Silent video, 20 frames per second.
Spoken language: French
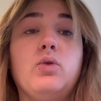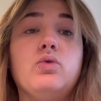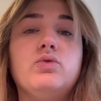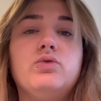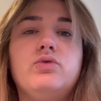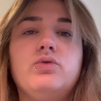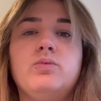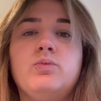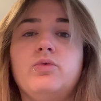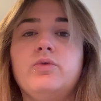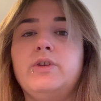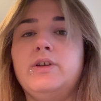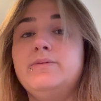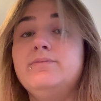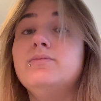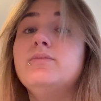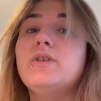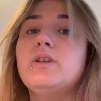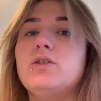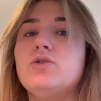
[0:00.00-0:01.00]
au bout de tout le monde, hein,
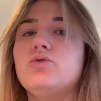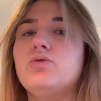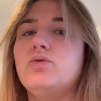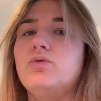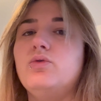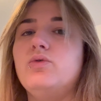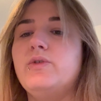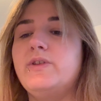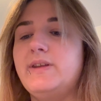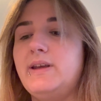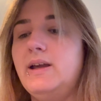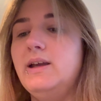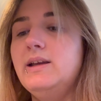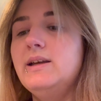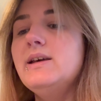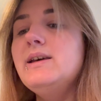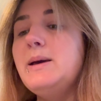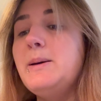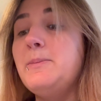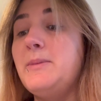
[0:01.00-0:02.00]
ça je le sais.
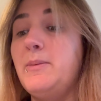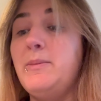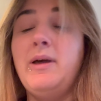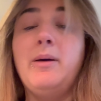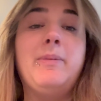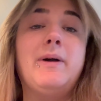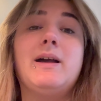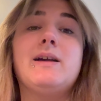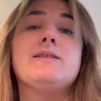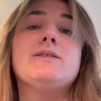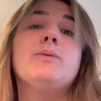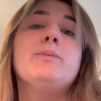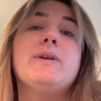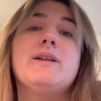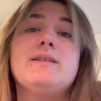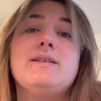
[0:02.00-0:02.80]
Ma mère par exemple elle